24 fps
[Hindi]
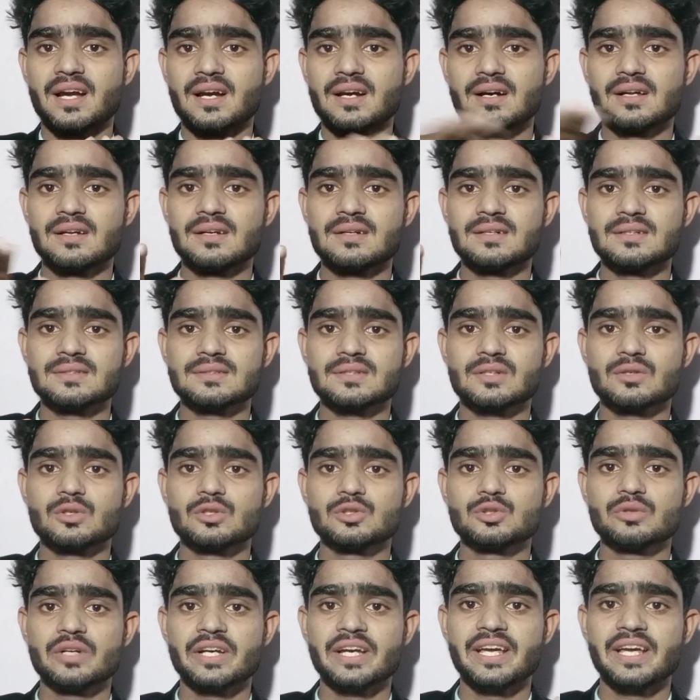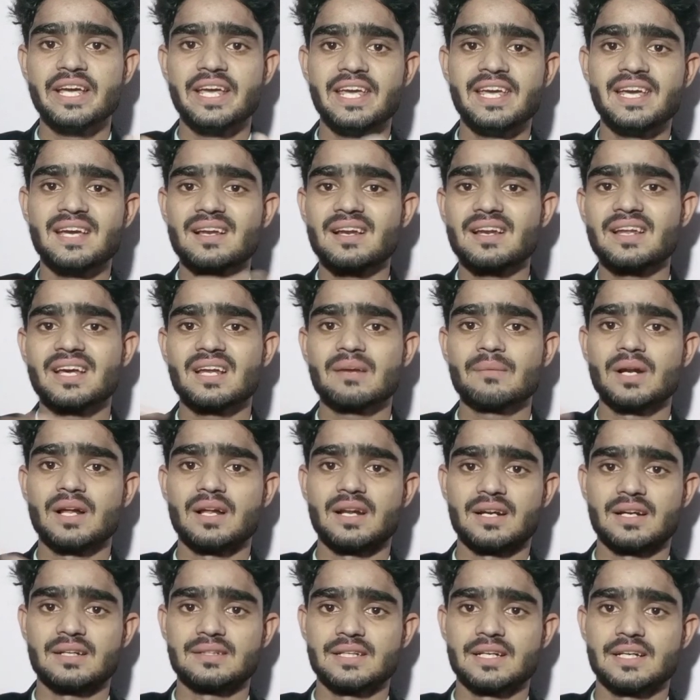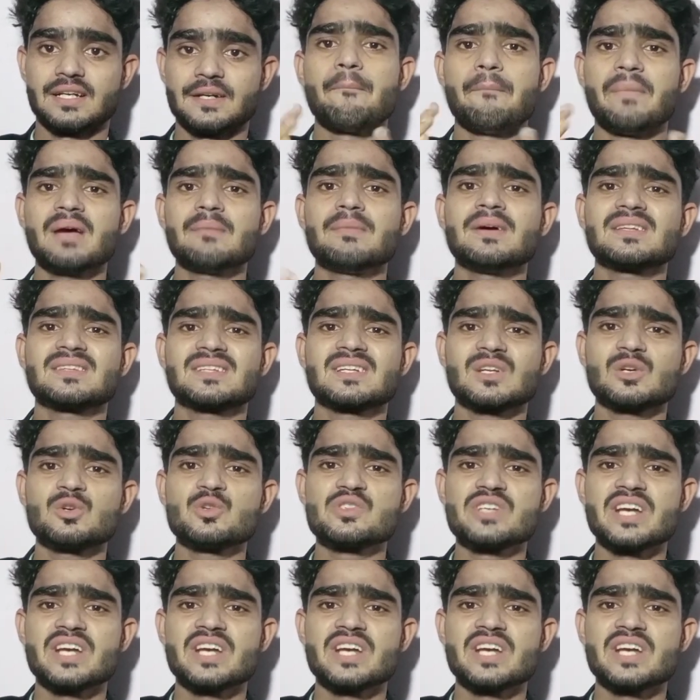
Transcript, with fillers: कलर को जो है एक लेयर में लाना रहता है मैं बात कर रहा